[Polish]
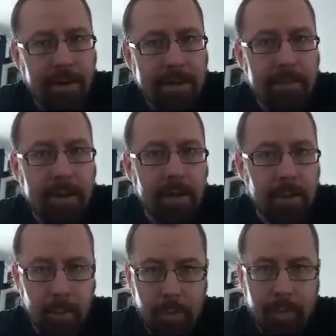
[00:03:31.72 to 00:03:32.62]
fanem tego
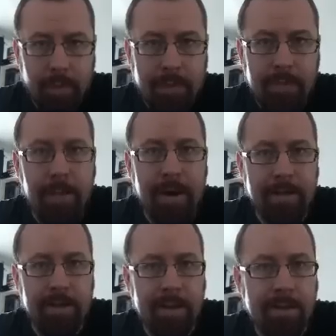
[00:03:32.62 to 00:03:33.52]
typu promocji,
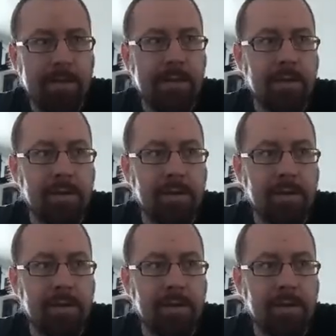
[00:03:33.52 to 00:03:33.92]
bardzo często z nich